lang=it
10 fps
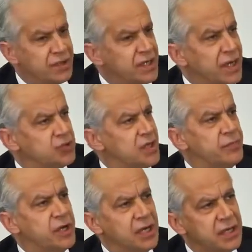Riteniamo
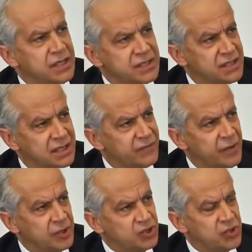sempre che
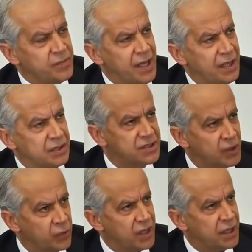l'iniziativa principale
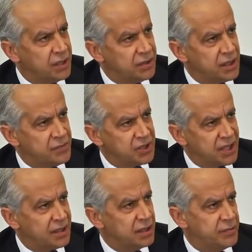sia quella di
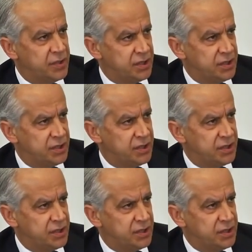limitare le